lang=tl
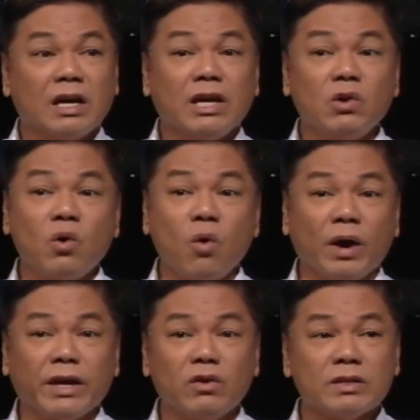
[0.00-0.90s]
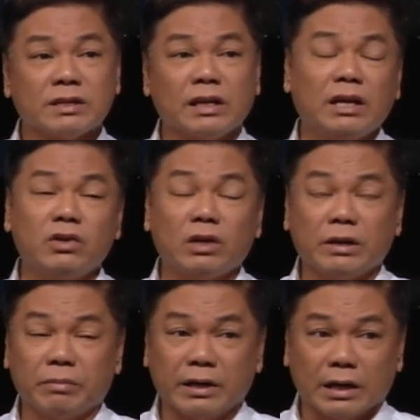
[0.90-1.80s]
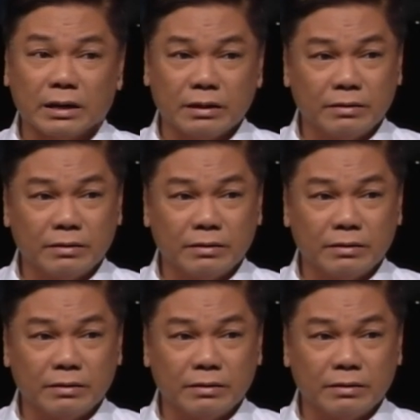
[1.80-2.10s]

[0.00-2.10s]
hinuhukay nyo ang sarili nyong libingan.